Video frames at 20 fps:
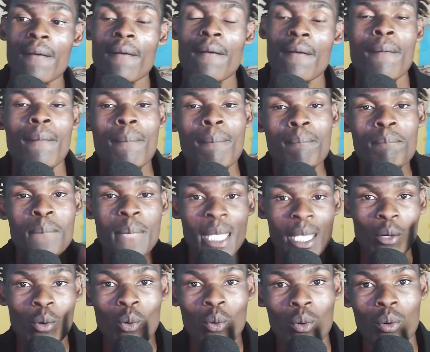
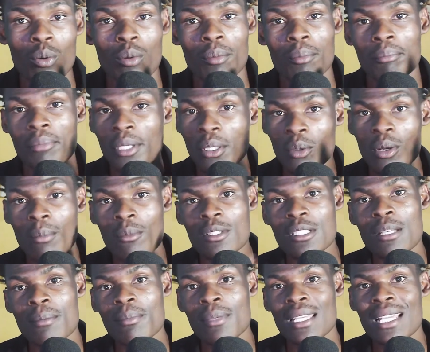Bico, bico em é
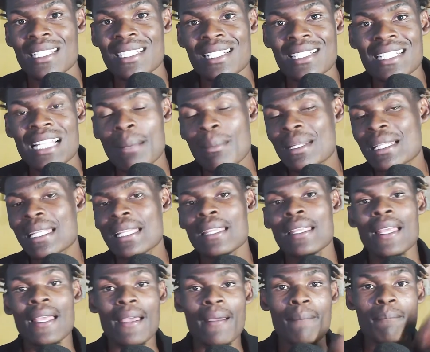Moçambique, a gente chama de
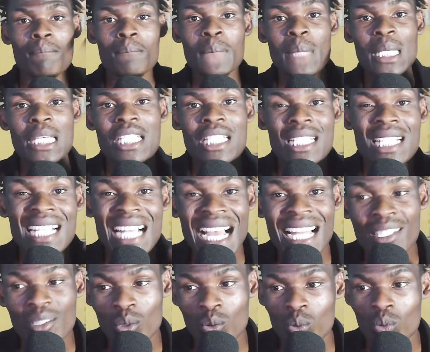
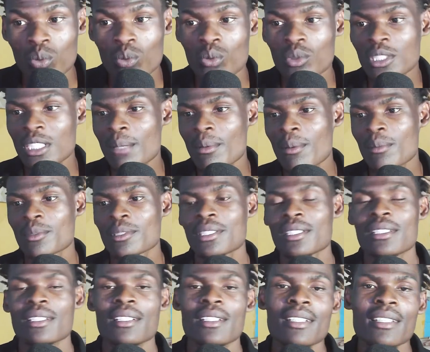biscato. Não chamamos
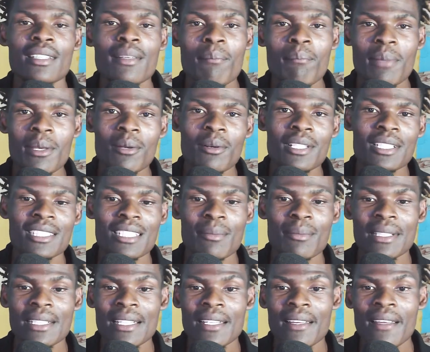de, de bico, a gente chama
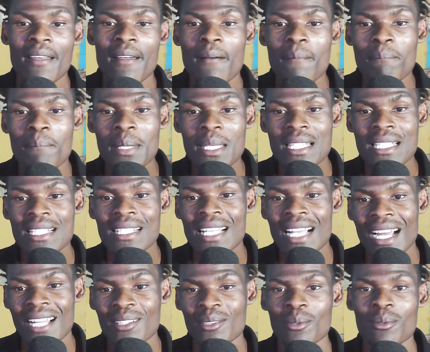de
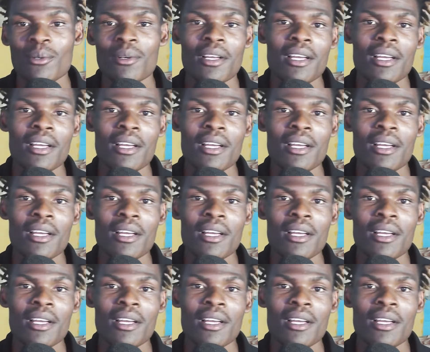biscato.